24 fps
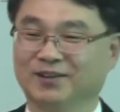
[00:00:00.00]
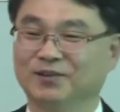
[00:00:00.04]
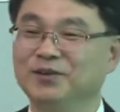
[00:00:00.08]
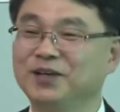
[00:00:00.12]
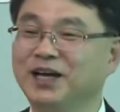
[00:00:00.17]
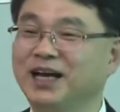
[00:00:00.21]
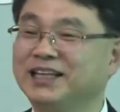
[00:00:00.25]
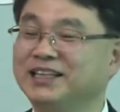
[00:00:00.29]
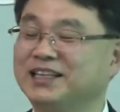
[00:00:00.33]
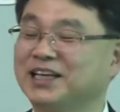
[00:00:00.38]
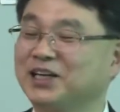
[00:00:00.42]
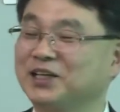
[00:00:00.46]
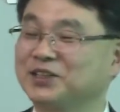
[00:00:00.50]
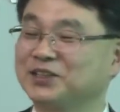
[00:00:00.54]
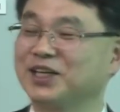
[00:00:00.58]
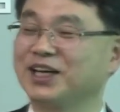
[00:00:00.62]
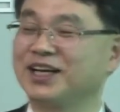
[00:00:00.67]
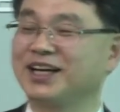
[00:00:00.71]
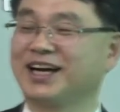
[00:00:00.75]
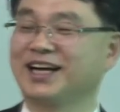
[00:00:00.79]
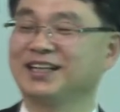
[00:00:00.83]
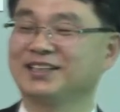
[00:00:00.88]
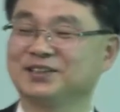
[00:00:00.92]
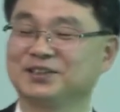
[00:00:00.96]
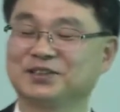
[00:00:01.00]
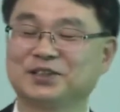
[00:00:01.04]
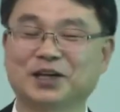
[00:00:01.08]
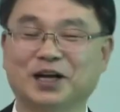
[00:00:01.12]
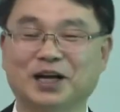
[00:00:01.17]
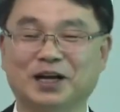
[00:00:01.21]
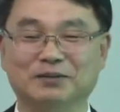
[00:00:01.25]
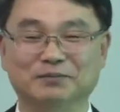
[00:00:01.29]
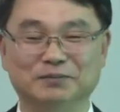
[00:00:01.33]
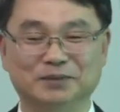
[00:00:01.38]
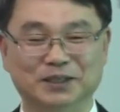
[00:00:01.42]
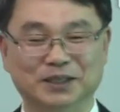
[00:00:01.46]
우리가 이땅에 살아가는
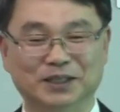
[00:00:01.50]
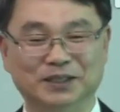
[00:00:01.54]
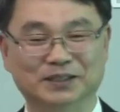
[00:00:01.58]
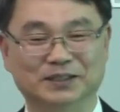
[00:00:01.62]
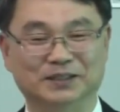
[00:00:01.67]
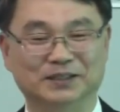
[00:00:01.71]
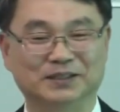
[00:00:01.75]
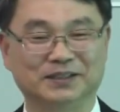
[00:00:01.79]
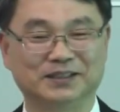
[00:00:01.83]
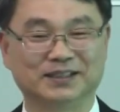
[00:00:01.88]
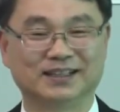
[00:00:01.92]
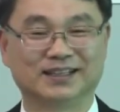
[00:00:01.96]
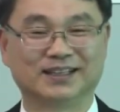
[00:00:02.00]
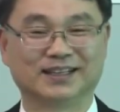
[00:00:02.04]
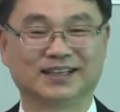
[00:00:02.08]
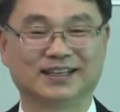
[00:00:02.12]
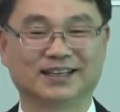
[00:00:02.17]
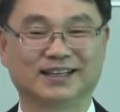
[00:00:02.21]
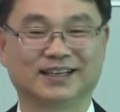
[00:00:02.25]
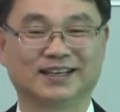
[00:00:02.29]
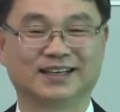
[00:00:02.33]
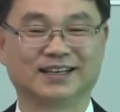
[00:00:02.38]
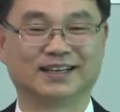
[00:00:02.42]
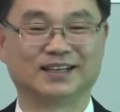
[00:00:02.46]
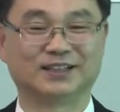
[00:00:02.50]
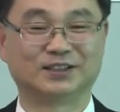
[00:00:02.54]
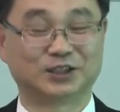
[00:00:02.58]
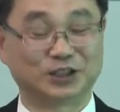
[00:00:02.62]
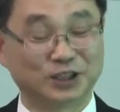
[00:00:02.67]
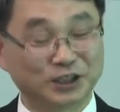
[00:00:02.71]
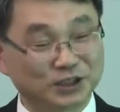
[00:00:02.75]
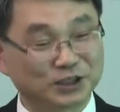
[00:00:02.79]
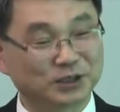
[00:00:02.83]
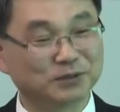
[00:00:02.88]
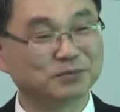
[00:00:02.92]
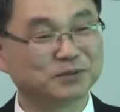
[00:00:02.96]
삶은
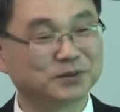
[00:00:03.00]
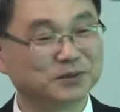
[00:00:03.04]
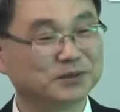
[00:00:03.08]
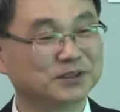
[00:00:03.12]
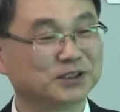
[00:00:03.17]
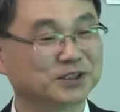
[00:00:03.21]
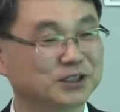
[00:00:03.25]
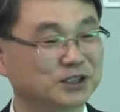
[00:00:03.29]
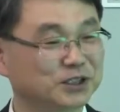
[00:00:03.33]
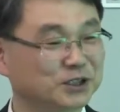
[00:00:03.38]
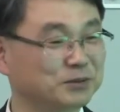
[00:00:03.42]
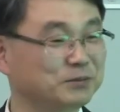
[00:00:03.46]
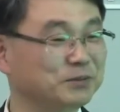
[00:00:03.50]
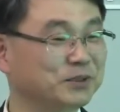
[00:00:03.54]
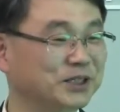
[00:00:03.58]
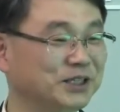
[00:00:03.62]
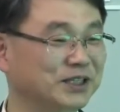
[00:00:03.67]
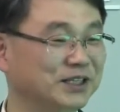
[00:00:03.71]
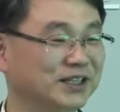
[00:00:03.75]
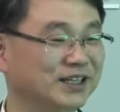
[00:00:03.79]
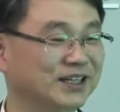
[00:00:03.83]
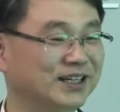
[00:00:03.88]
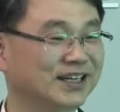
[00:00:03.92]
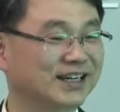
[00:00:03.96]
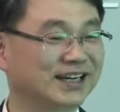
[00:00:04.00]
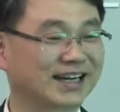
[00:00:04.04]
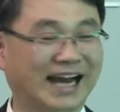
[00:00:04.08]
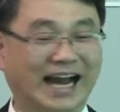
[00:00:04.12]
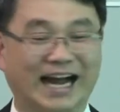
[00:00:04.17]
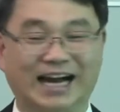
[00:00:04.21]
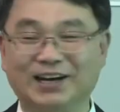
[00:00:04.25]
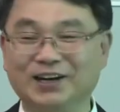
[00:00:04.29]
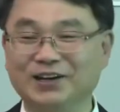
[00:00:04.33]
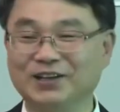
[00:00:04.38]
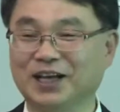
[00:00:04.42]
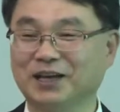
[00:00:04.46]
70, 70이요.
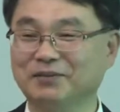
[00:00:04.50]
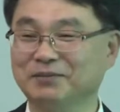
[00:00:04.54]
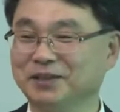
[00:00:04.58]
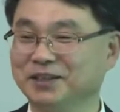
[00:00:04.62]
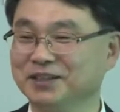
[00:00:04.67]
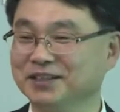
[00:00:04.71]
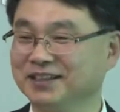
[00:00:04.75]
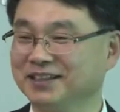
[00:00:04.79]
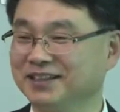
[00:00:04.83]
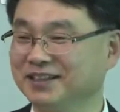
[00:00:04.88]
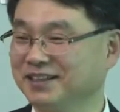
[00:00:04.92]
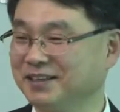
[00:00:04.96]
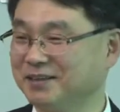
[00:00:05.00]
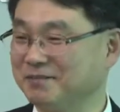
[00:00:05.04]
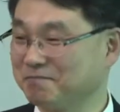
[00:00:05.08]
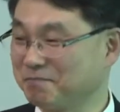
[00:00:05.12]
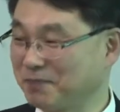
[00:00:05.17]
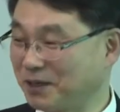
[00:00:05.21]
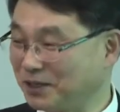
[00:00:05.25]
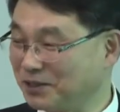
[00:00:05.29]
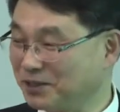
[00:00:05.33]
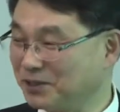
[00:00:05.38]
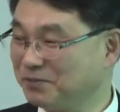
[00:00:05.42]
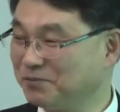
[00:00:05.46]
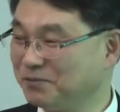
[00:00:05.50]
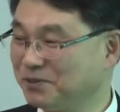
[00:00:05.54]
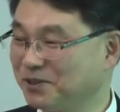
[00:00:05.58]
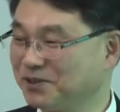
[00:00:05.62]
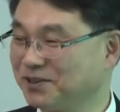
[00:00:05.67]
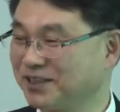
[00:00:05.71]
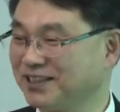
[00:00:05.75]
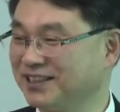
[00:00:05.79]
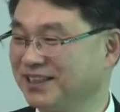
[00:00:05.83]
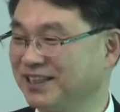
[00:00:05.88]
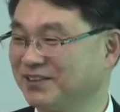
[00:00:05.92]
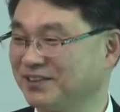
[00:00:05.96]
강건하면
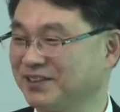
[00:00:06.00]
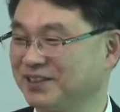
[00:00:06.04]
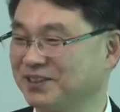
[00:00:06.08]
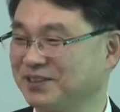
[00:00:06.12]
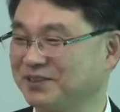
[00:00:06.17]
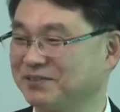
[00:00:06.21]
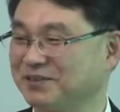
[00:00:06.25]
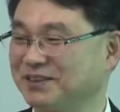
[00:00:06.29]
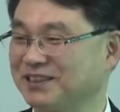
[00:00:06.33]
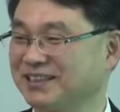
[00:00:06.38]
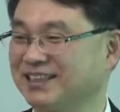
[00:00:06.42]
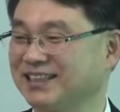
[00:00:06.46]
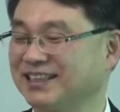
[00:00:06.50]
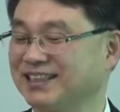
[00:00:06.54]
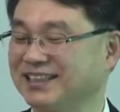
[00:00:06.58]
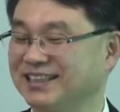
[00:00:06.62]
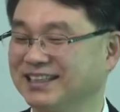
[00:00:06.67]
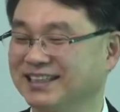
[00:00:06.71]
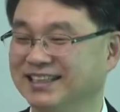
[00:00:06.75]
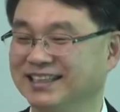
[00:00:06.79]
80년 산다고 했습니다.